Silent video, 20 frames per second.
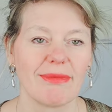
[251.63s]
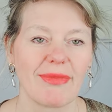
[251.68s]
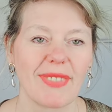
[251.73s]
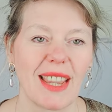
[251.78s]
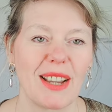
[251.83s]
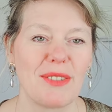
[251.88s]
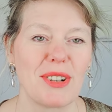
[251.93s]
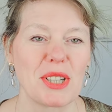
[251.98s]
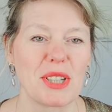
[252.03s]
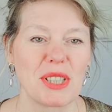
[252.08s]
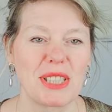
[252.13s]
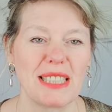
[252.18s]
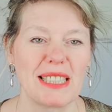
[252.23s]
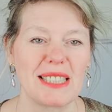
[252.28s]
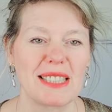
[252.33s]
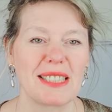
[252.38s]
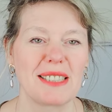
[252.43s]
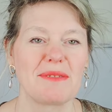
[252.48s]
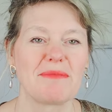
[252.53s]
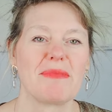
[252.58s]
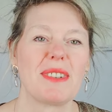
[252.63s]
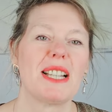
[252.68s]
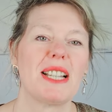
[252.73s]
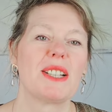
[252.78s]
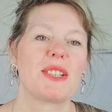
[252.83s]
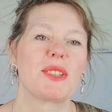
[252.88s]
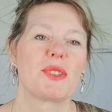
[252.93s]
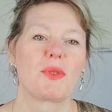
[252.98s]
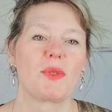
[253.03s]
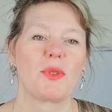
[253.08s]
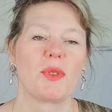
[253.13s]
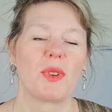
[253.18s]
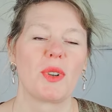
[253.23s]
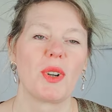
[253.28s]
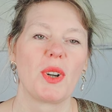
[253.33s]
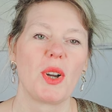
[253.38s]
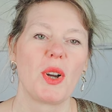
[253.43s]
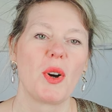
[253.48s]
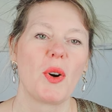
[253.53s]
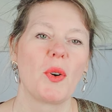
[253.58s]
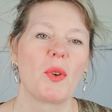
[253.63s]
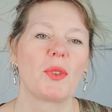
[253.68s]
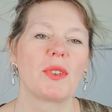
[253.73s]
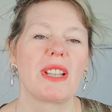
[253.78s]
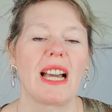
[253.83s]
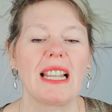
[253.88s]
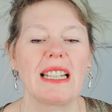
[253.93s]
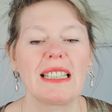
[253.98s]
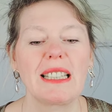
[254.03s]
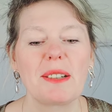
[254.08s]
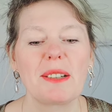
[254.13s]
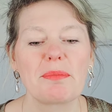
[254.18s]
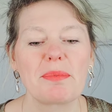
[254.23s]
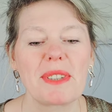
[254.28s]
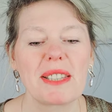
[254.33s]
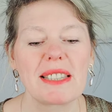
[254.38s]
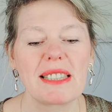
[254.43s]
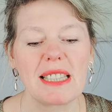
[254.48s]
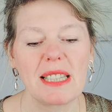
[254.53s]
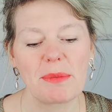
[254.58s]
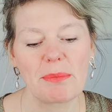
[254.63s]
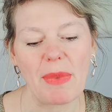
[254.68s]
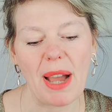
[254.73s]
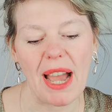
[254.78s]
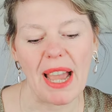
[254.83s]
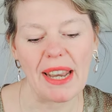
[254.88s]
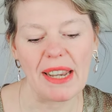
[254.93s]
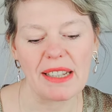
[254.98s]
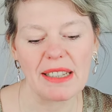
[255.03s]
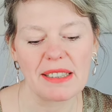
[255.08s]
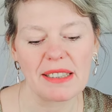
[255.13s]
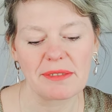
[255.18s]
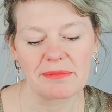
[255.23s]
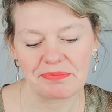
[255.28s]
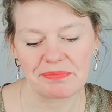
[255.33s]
Verstehst du? So. Und dann gibt es eben eine,